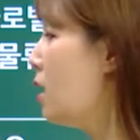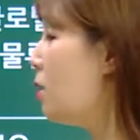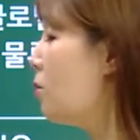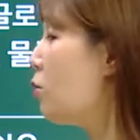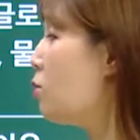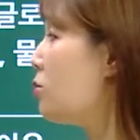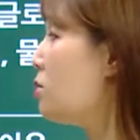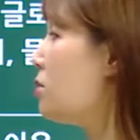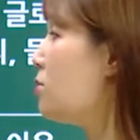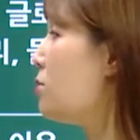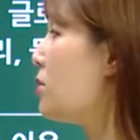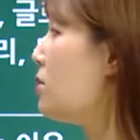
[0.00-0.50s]

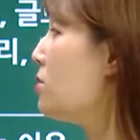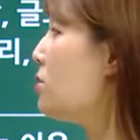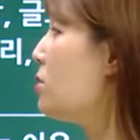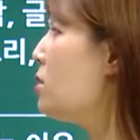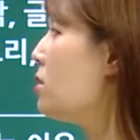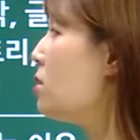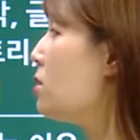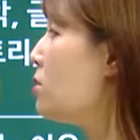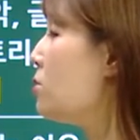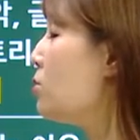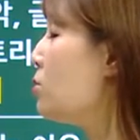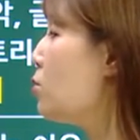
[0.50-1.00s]
보시면
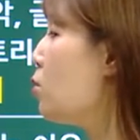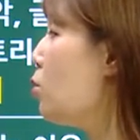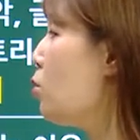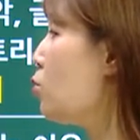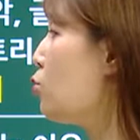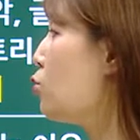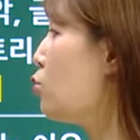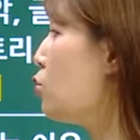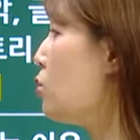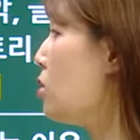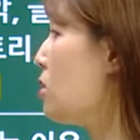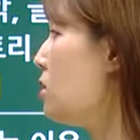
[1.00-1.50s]
실제로
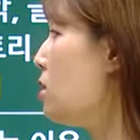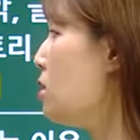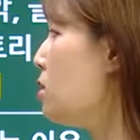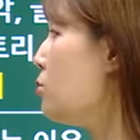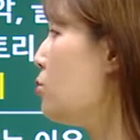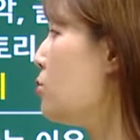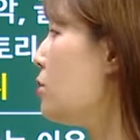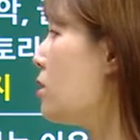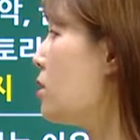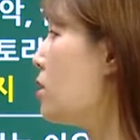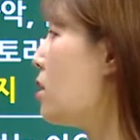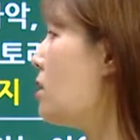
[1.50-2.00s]
오뚜기는
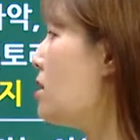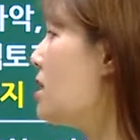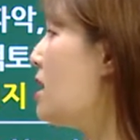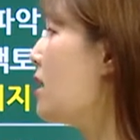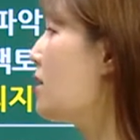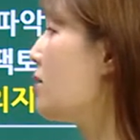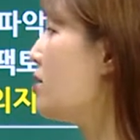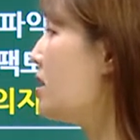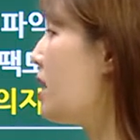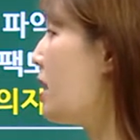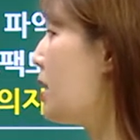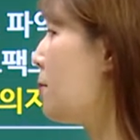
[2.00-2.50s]
최근에
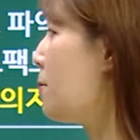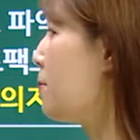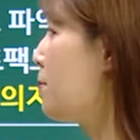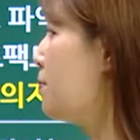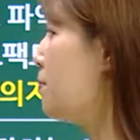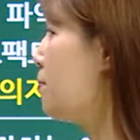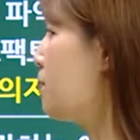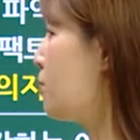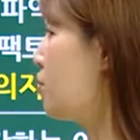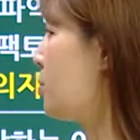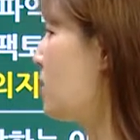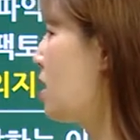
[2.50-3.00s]
상생,
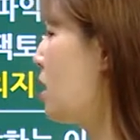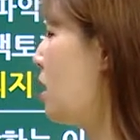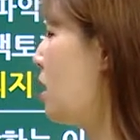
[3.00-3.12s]
음,